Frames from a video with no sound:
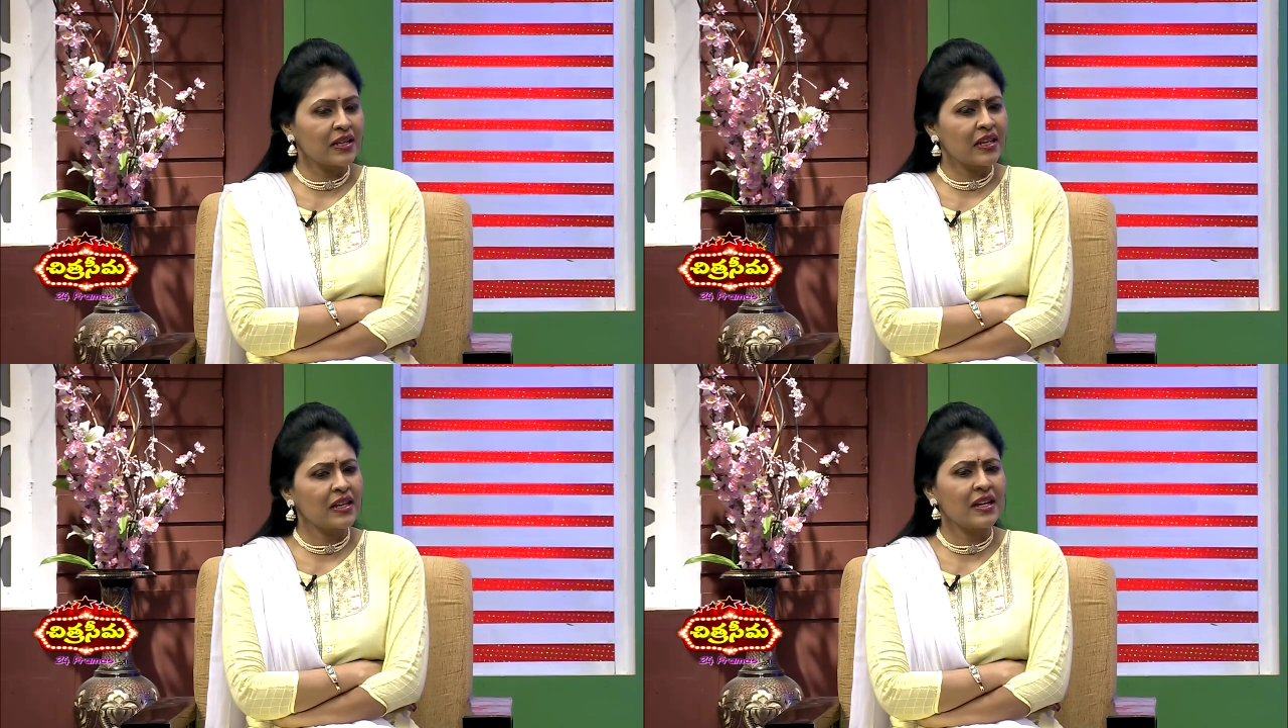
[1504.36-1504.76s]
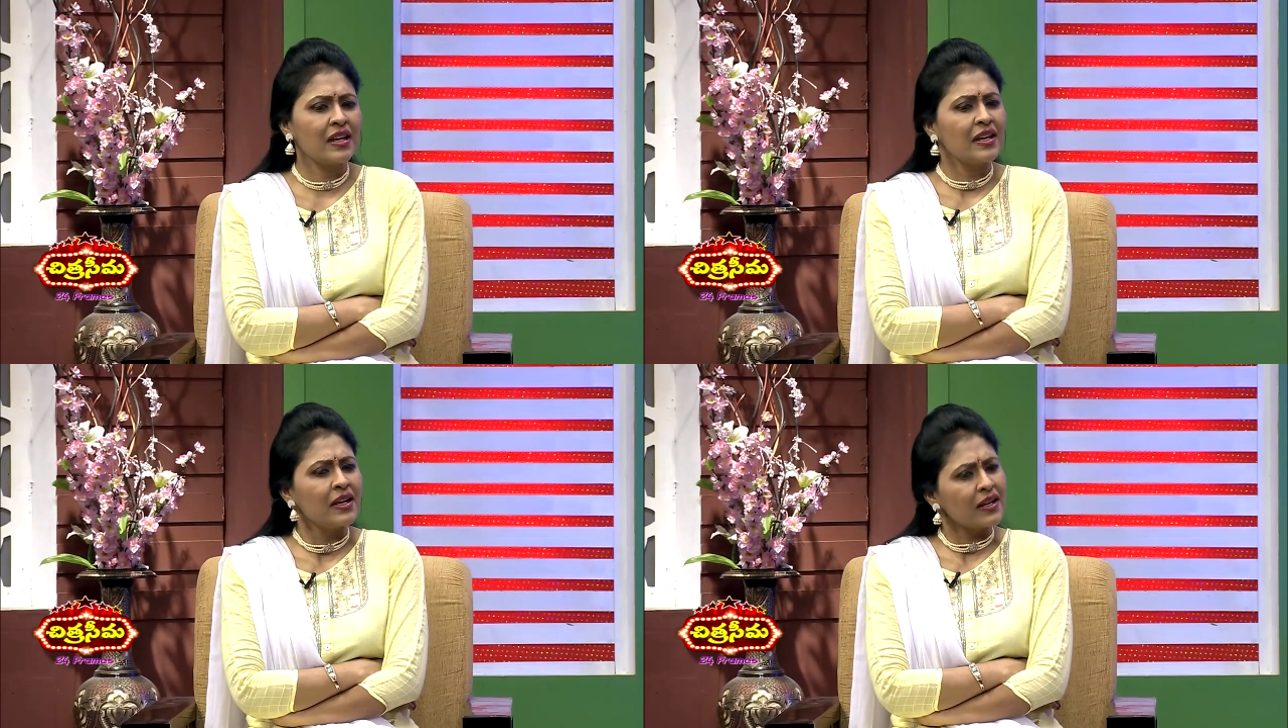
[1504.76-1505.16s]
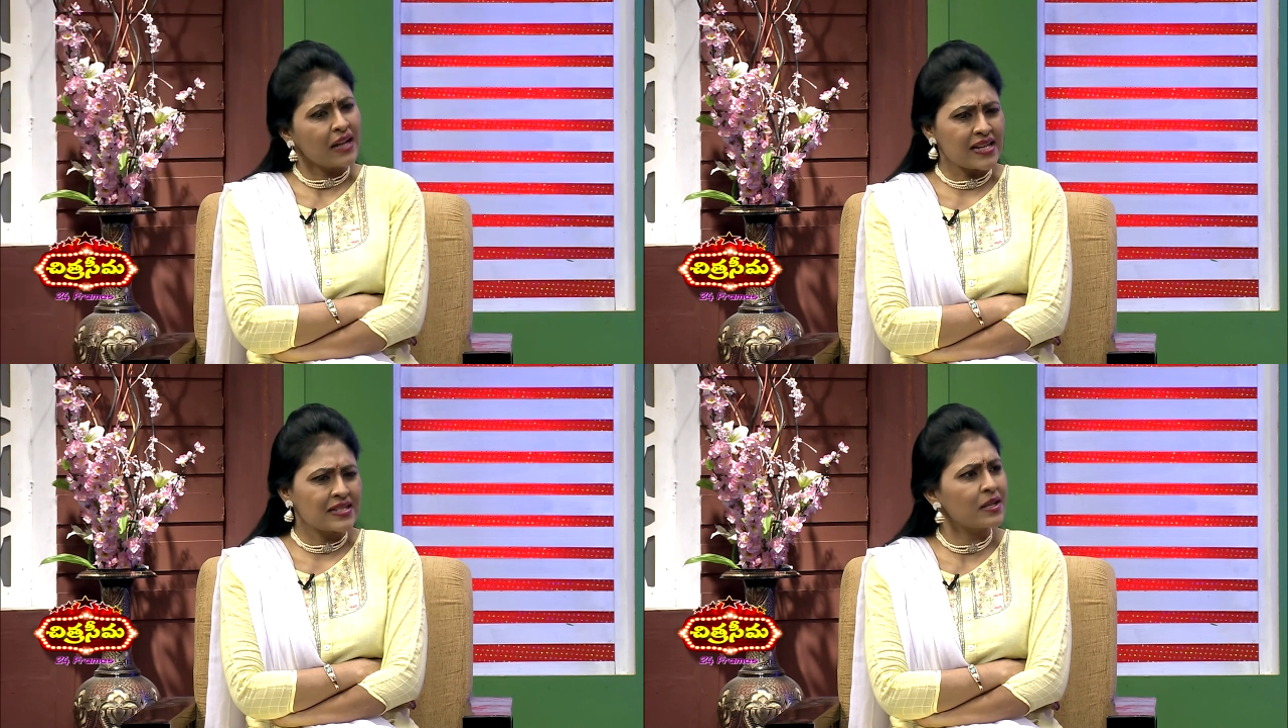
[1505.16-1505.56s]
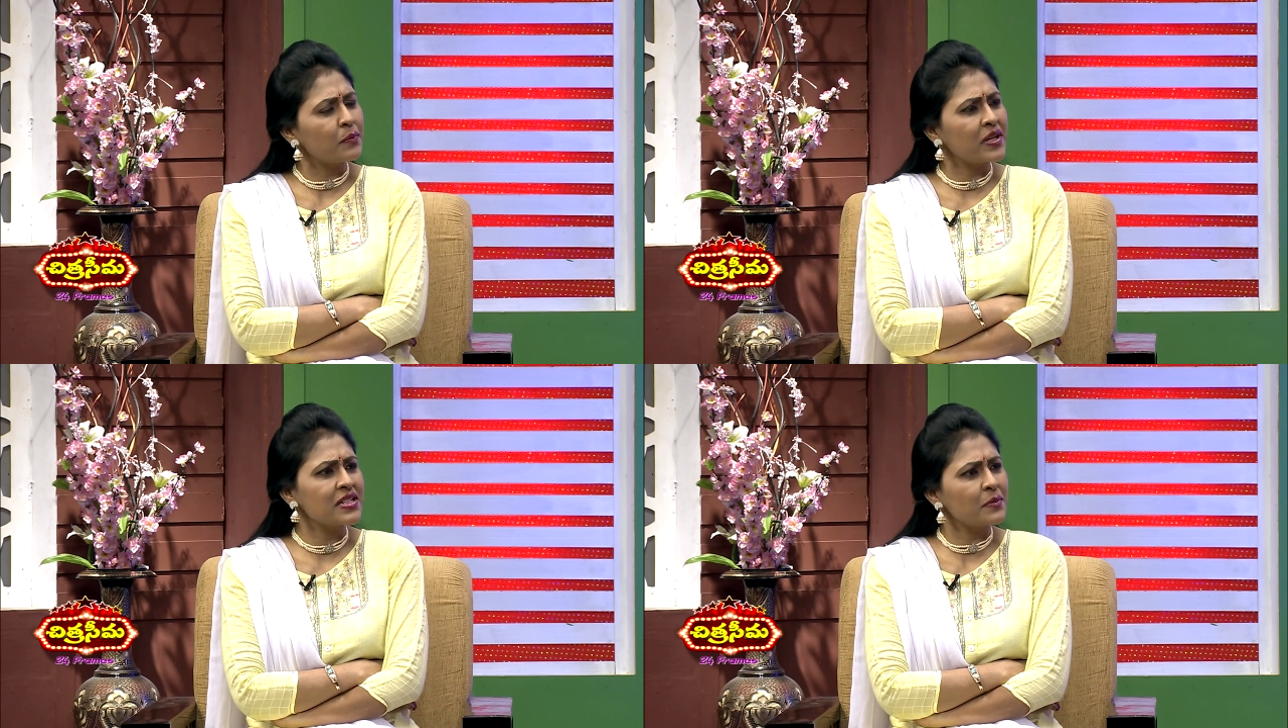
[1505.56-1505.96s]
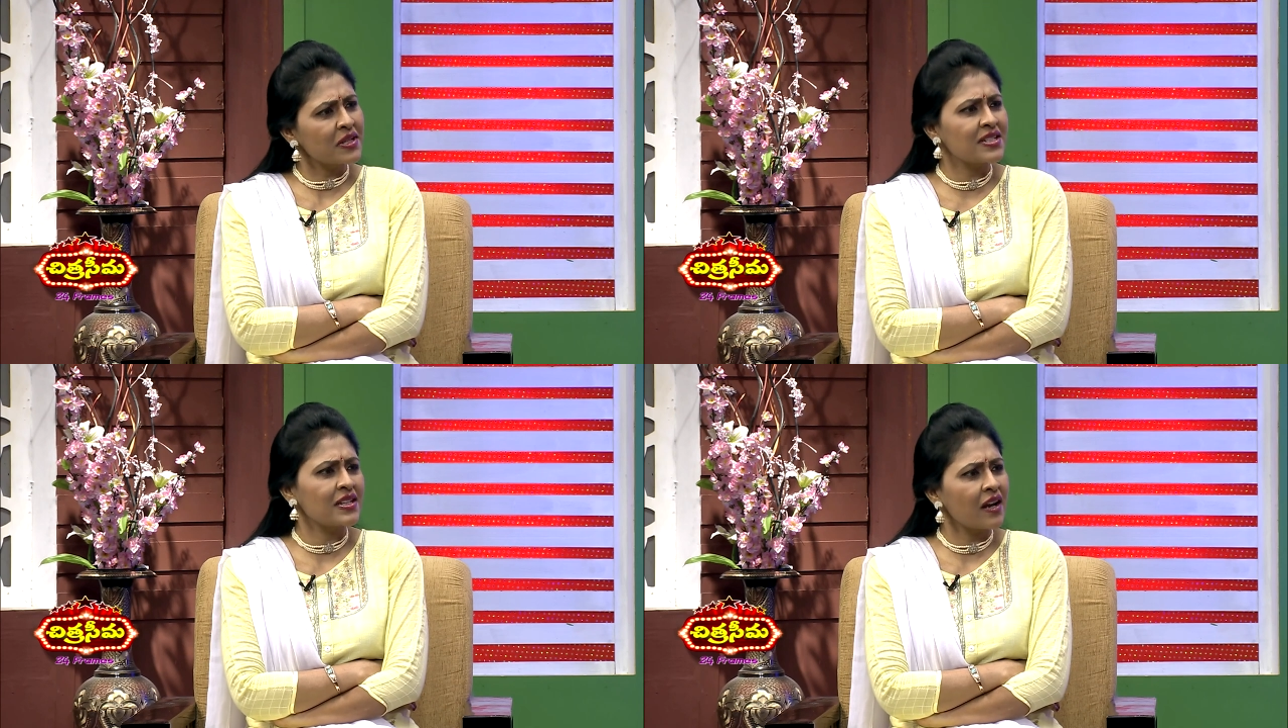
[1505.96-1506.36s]
అయితే ఇది రాసేటప్పుడే
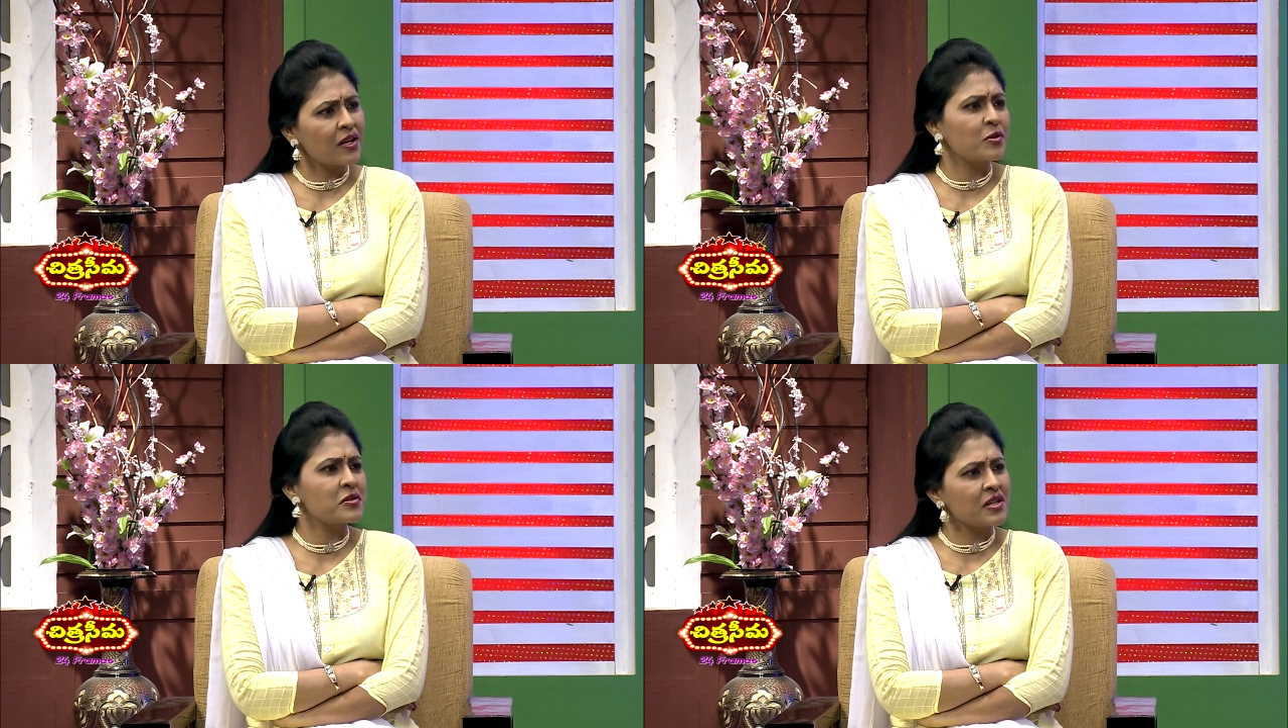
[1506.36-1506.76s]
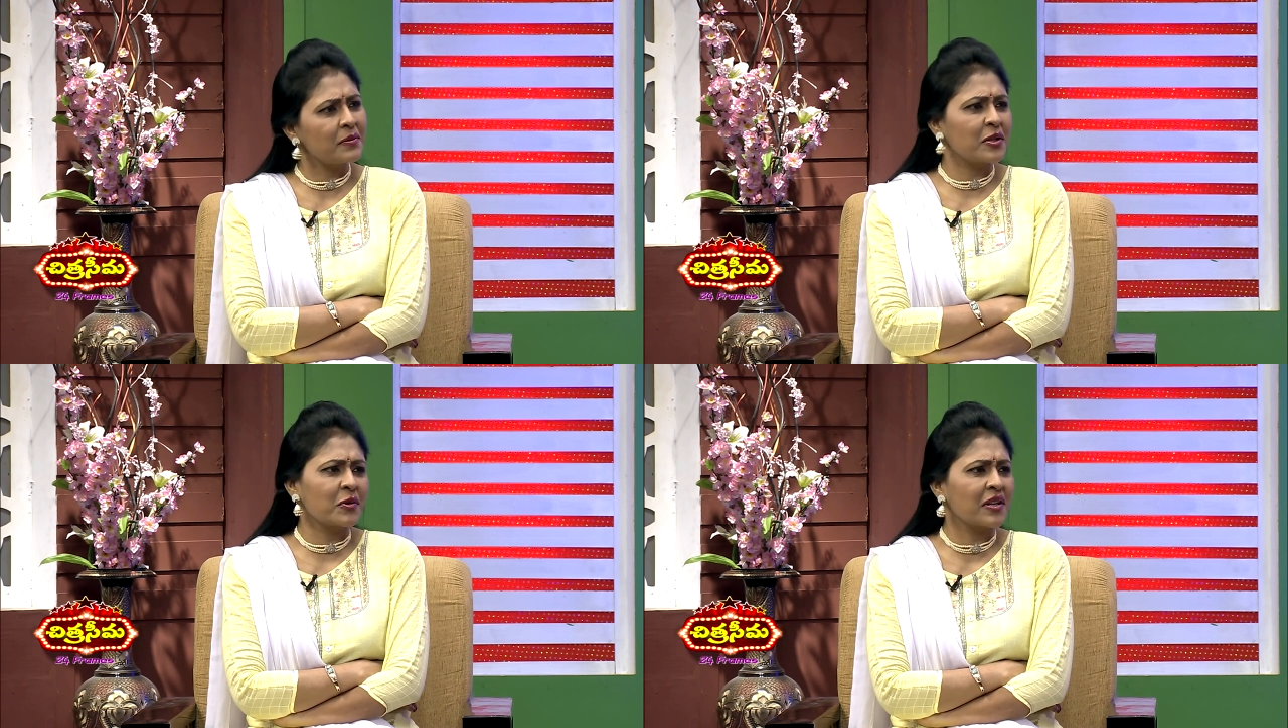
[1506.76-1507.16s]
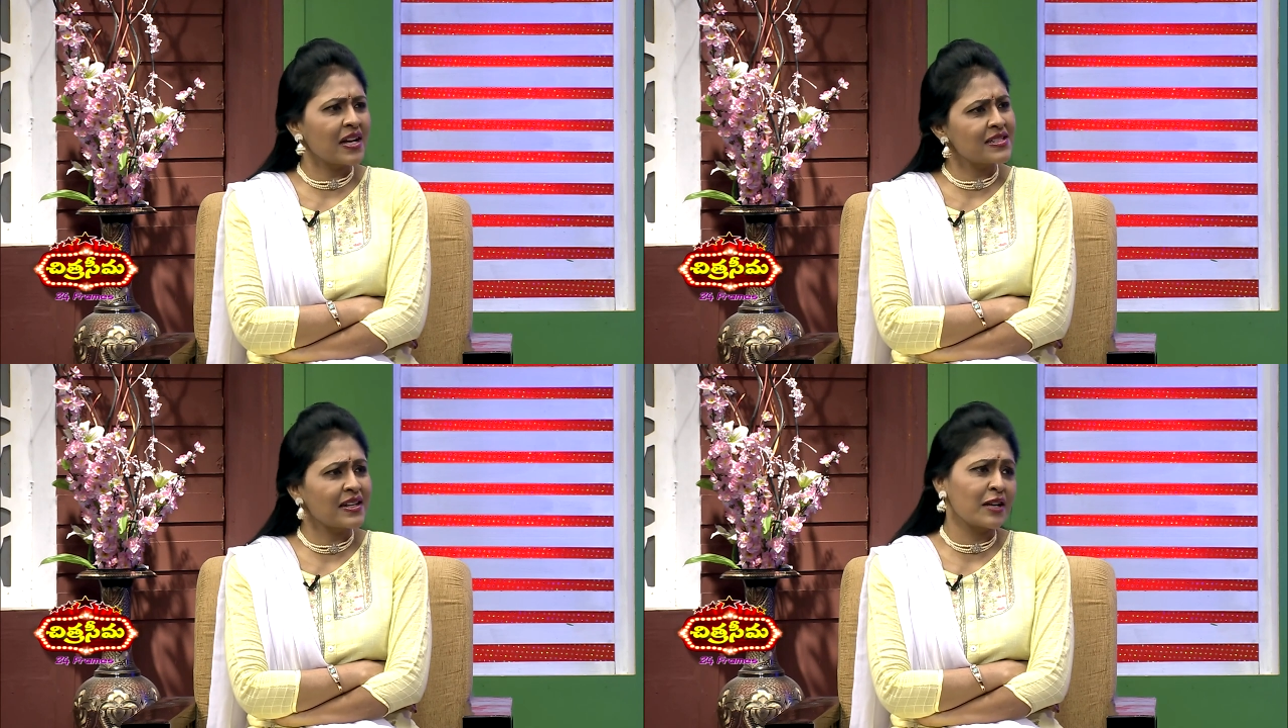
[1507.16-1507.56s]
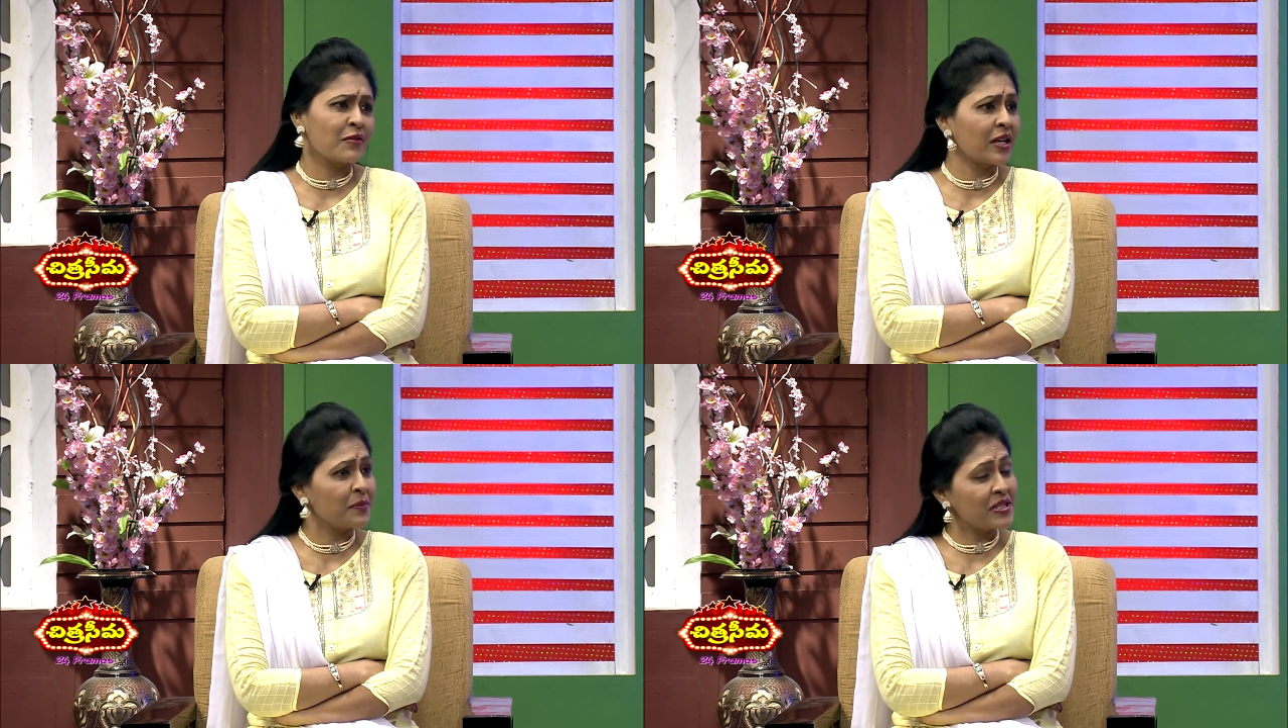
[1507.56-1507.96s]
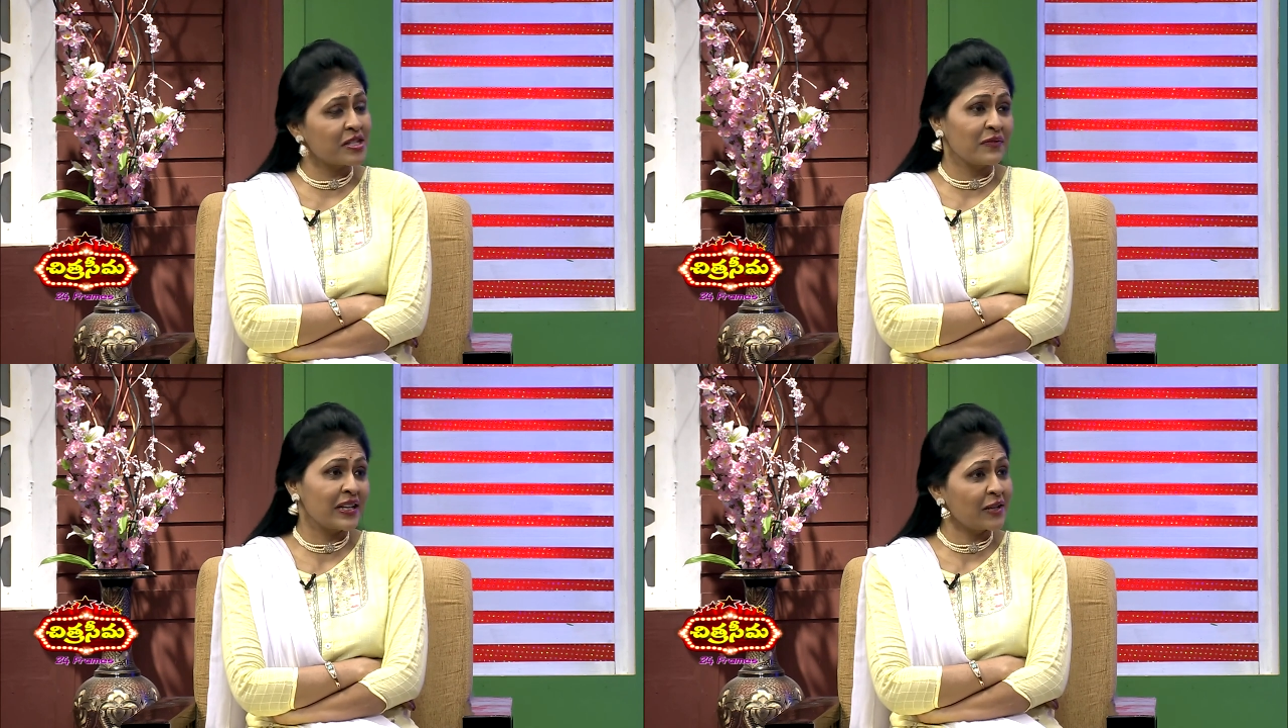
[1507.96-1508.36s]
చంద్ర గారు దృష్టిలో పెట్టుకొని రాసారేమో అనిపించే
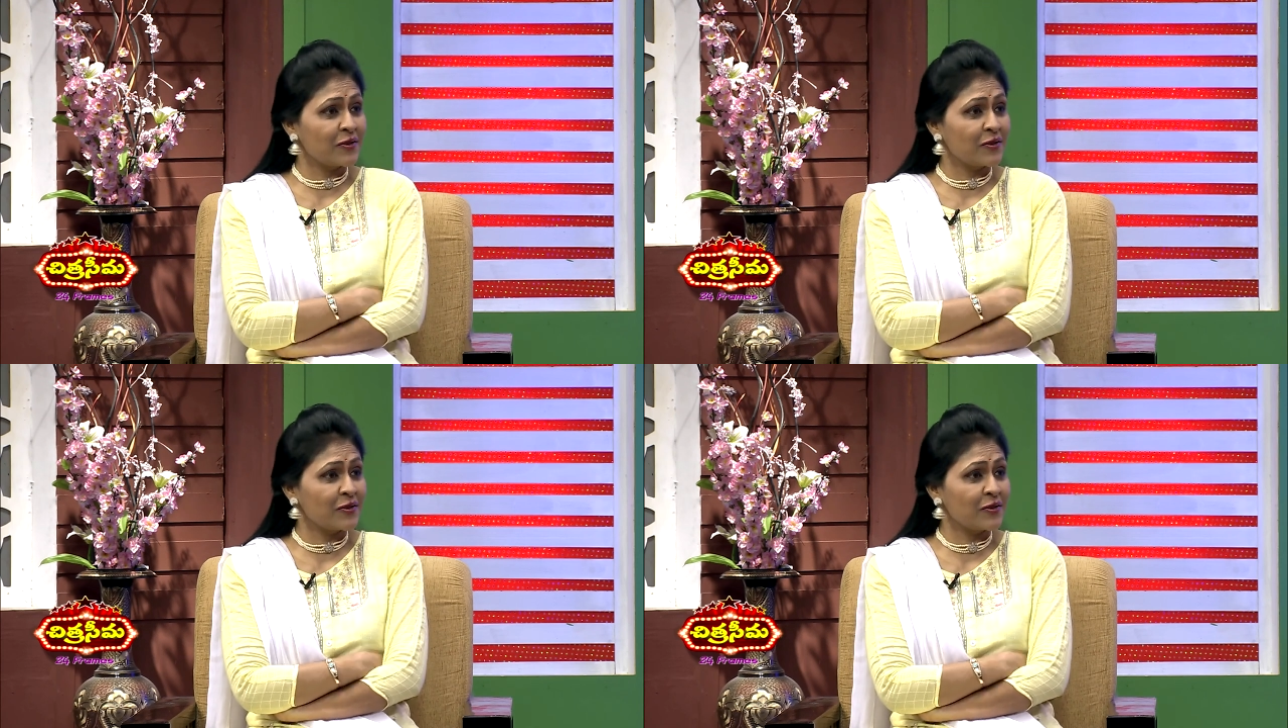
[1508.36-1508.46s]
ఫీలింగ్